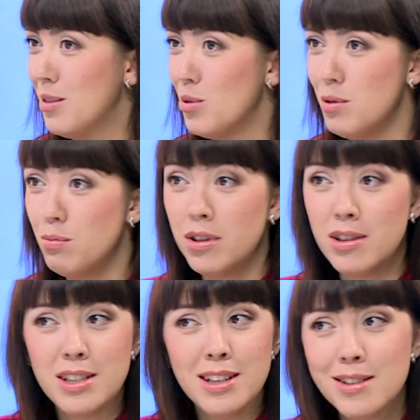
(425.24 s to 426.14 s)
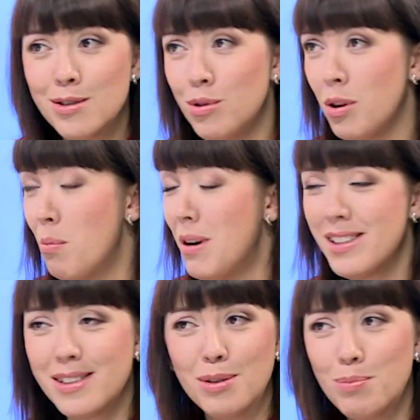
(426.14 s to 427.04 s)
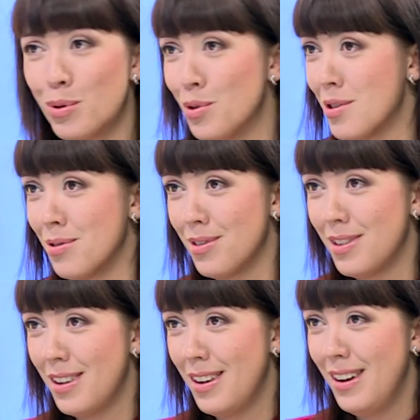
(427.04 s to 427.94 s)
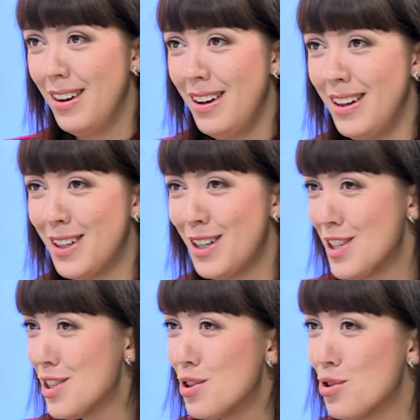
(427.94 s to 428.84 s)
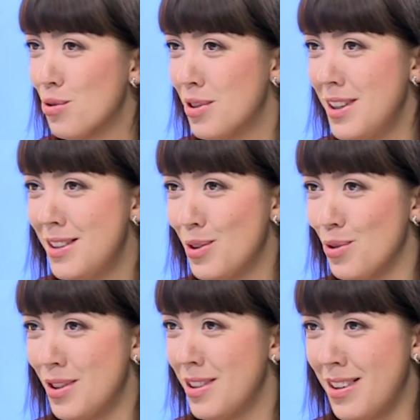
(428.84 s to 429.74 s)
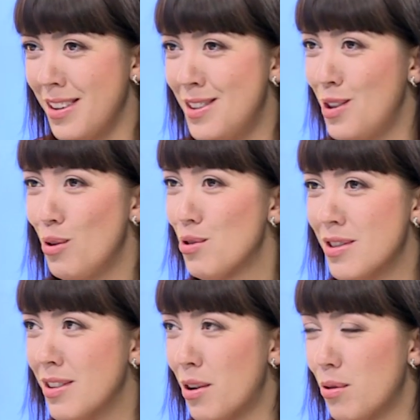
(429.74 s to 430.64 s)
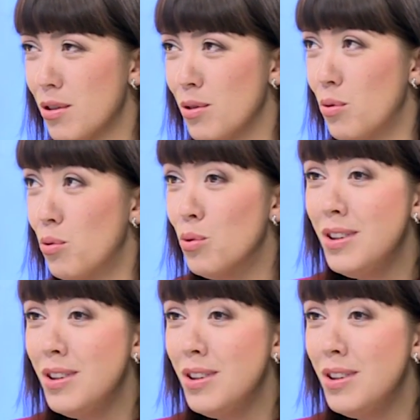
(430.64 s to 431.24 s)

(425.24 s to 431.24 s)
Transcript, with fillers: то есть им было интересно, у них масса вопросов. Это кажется, что, знаете, то есть это несерьезный народ, но у